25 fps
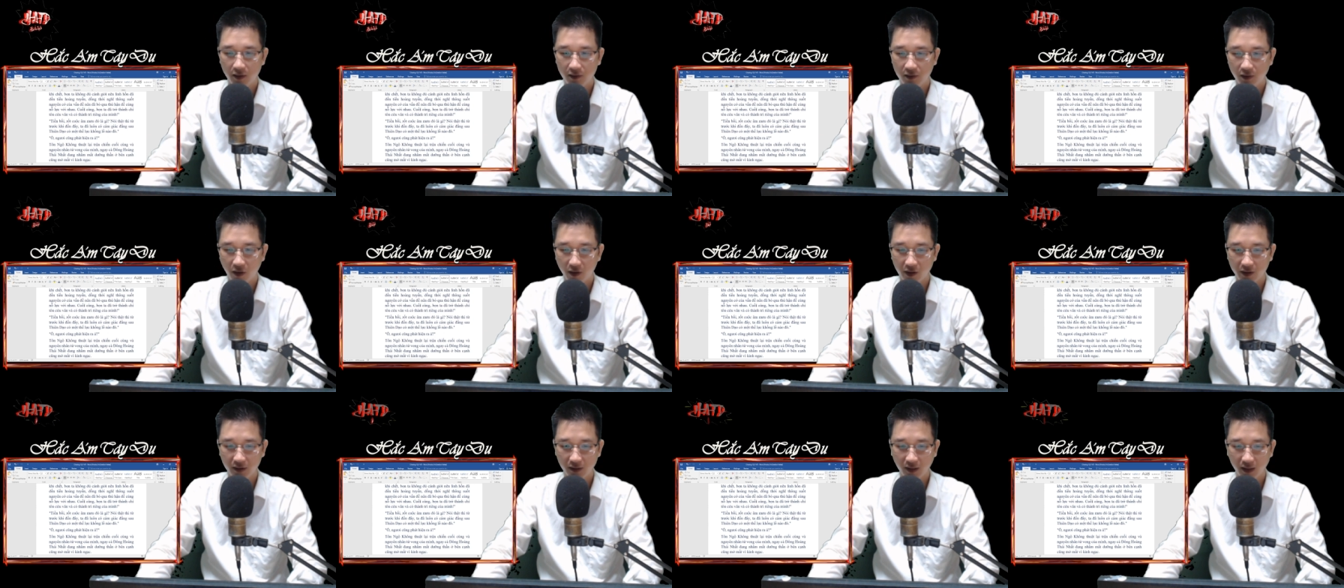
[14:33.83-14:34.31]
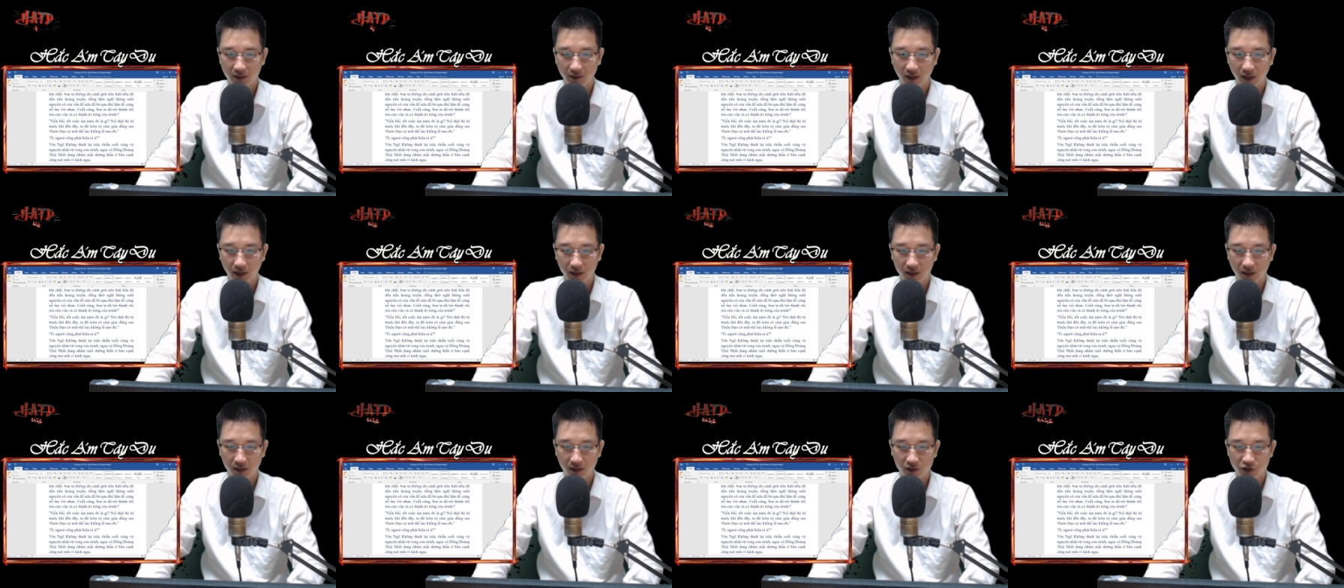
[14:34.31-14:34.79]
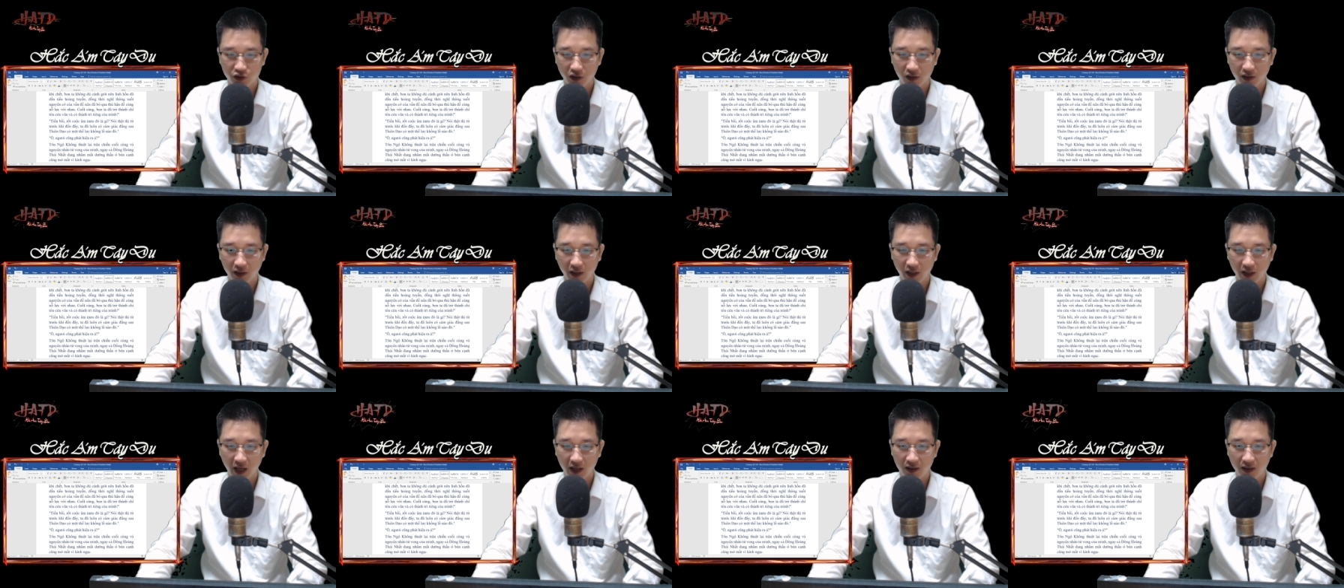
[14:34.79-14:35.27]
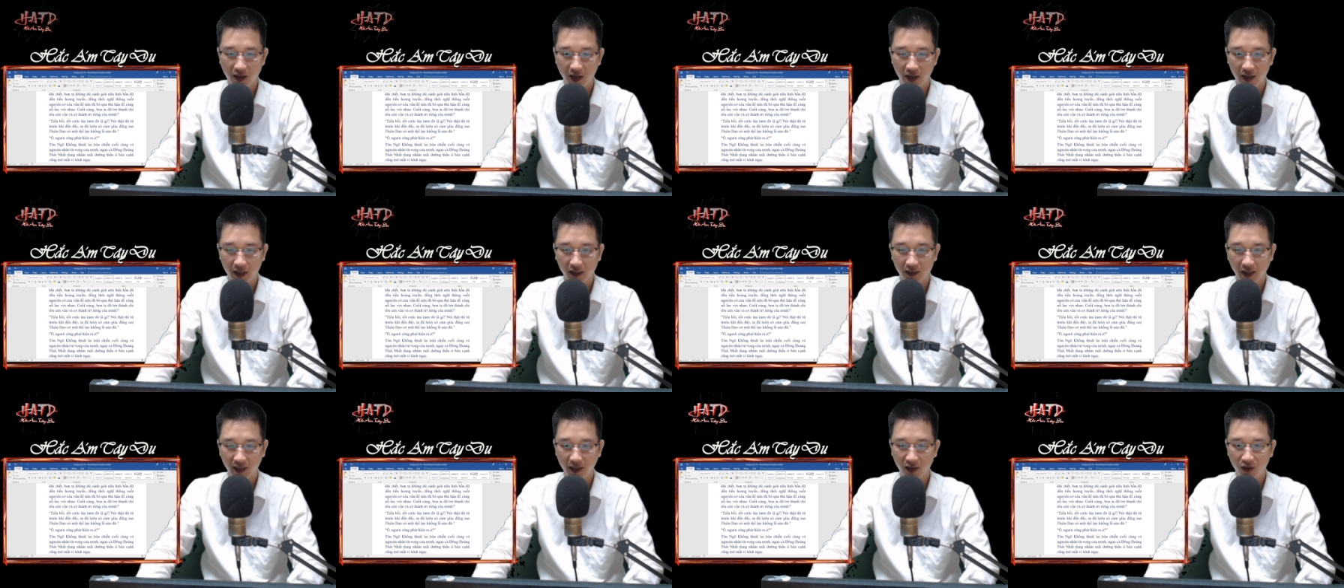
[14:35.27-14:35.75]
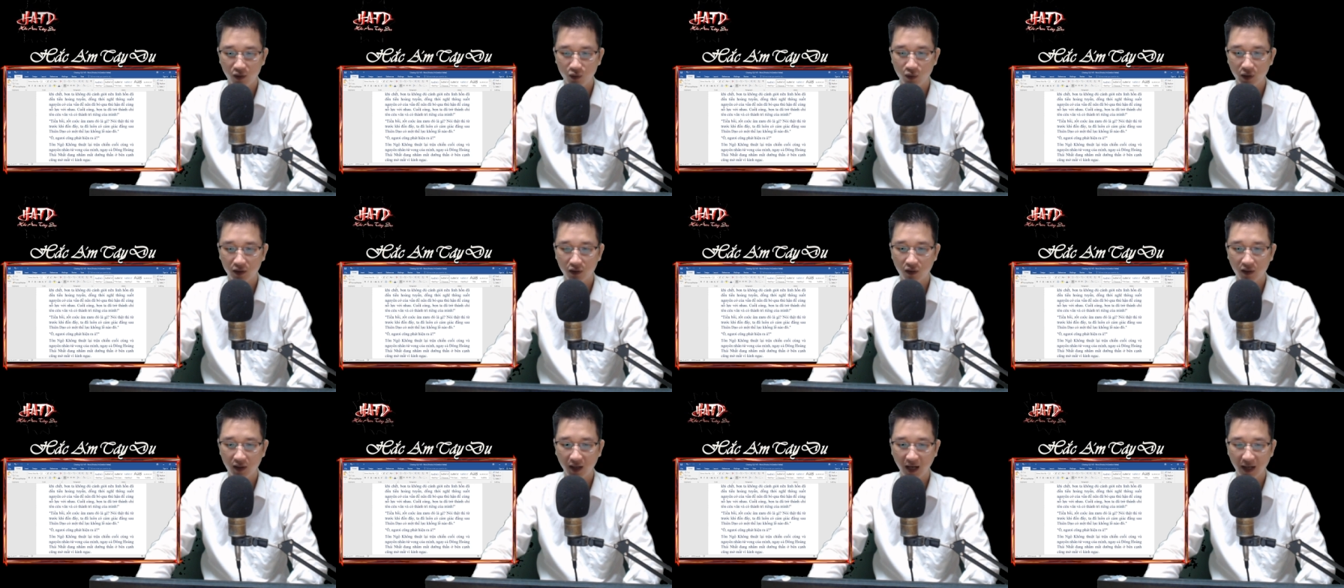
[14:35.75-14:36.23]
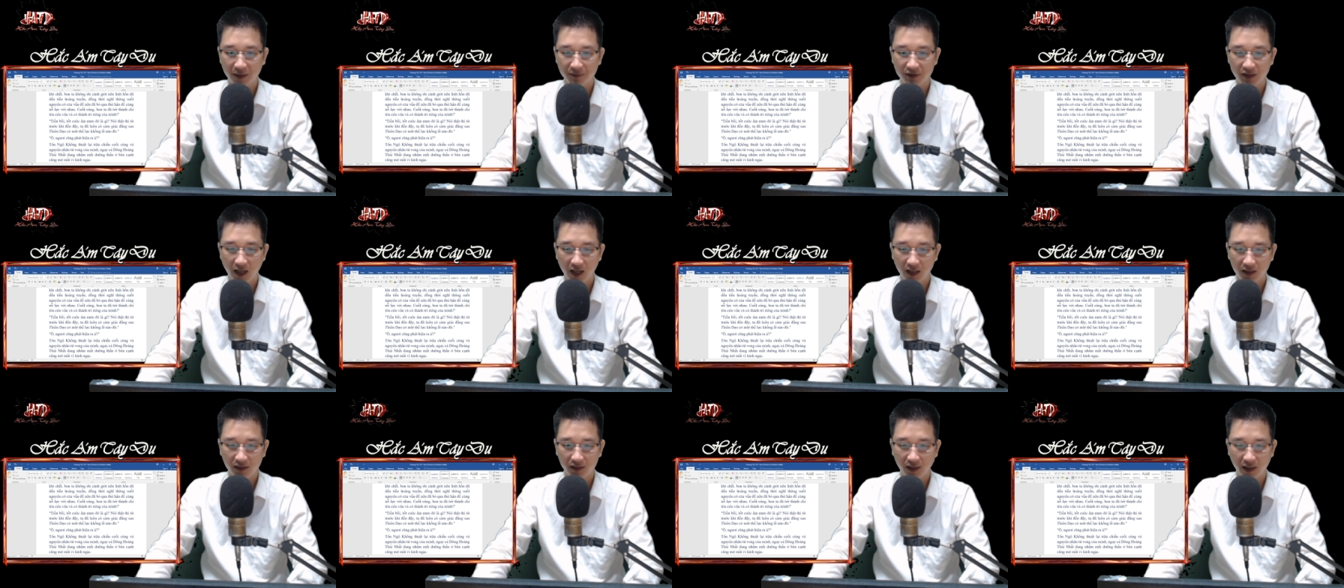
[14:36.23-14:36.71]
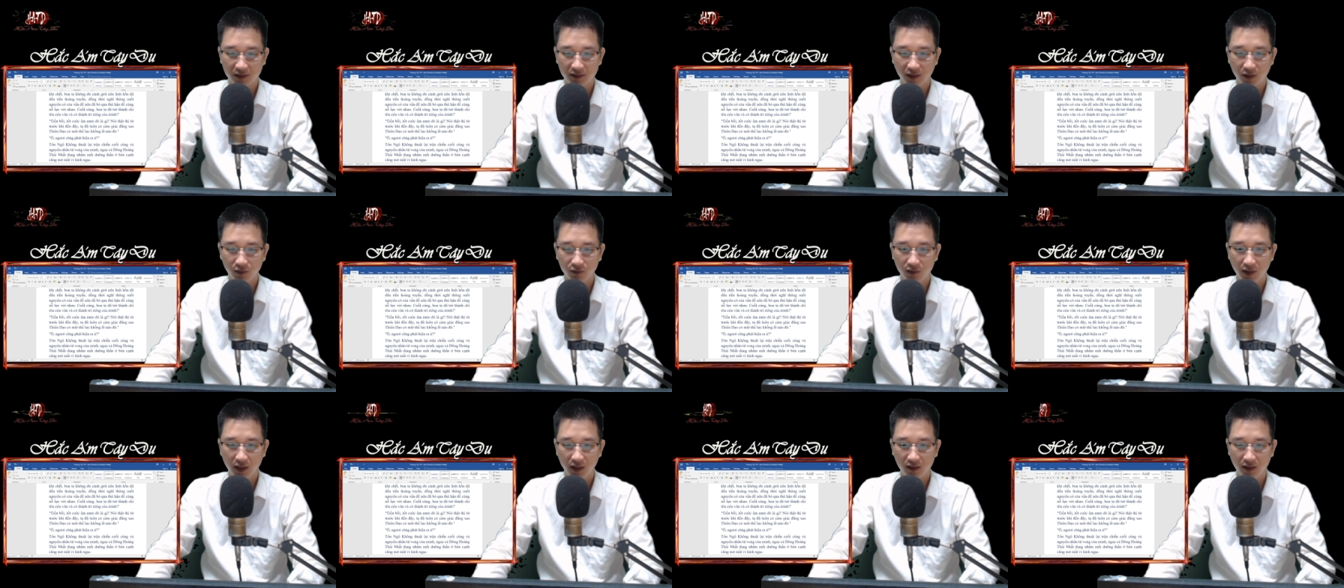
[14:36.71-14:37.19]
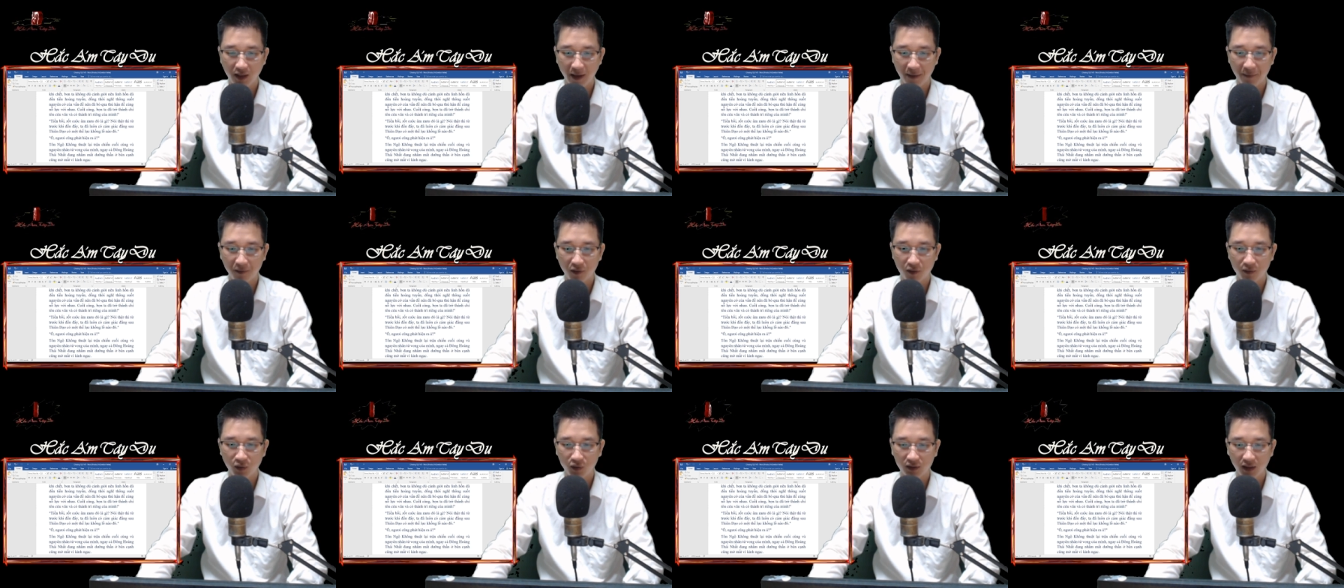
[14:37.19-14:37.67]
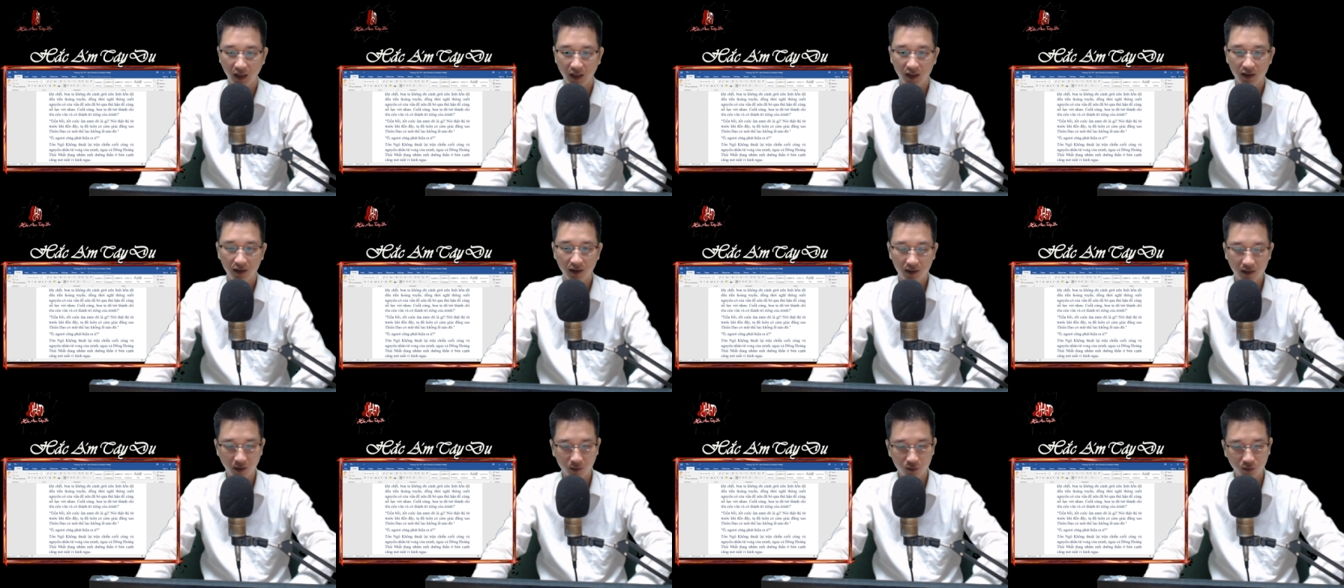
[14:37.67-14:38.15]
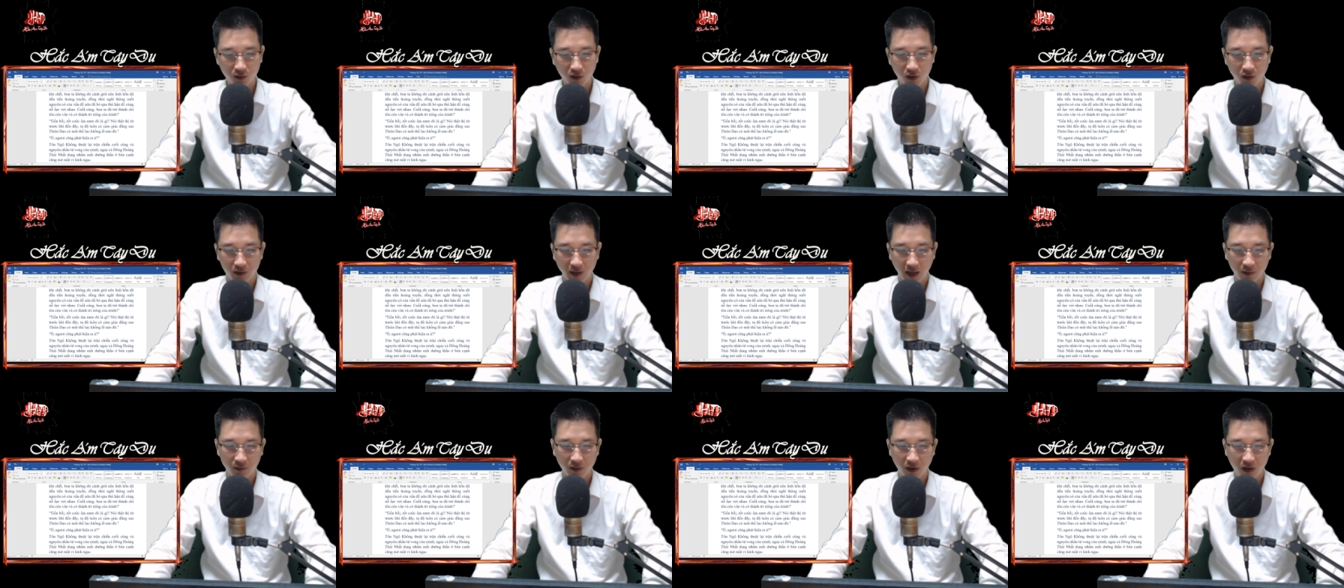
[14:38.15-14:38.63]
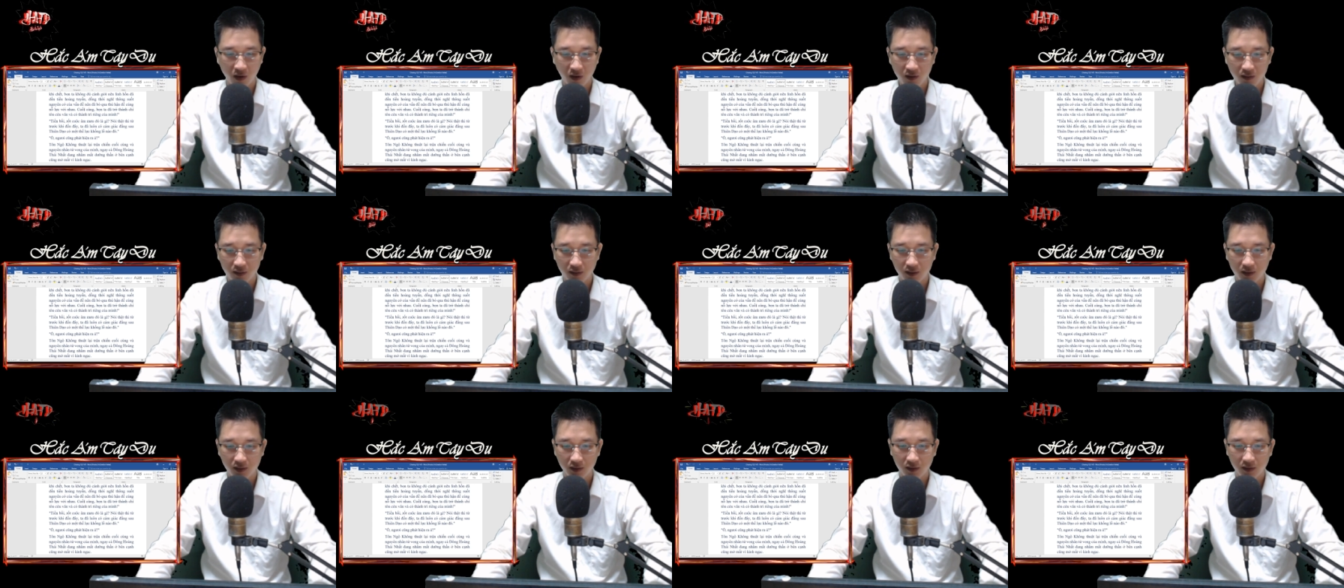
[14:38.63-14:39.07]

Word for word: Nói thật thì từ trước khi đến đây ta đã luôn có cảm giác đằng sau thiên đạm có một thế lực khổng lồ nào đó.